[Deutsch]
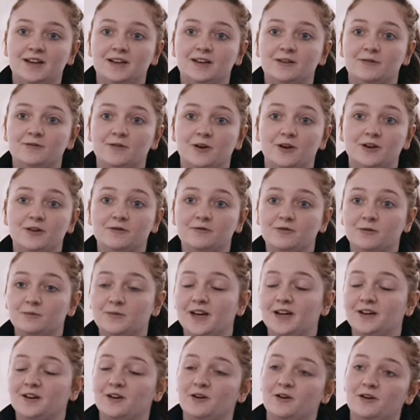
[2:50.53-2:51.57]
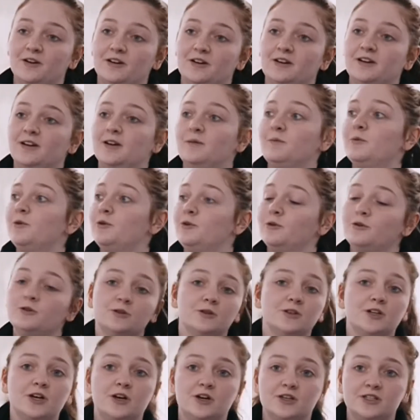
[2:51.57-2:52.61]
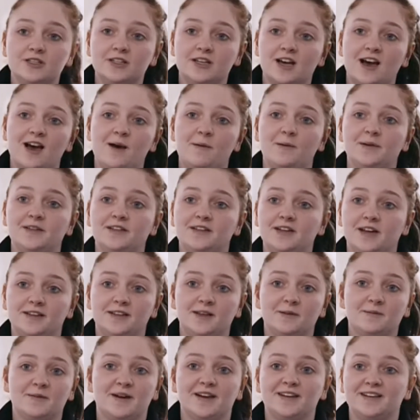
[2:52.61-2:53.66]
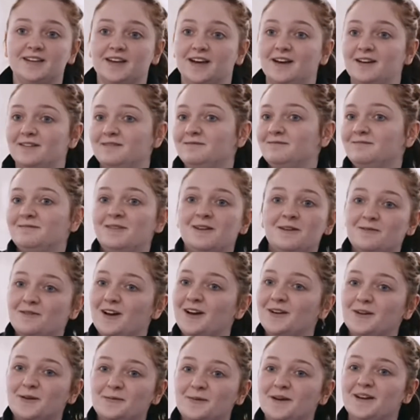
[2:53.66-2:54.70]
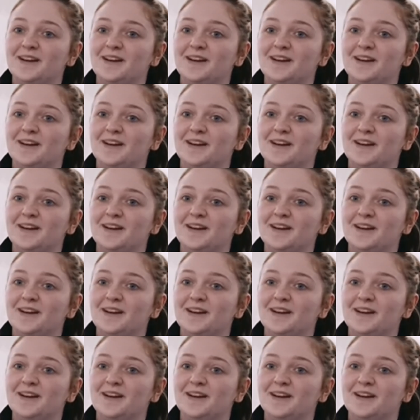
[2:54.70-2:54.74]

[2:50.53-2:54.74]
Eine Freundin von mir hat auch in der Produktion draußen gearbeitet, hat gemeint, ja, fange da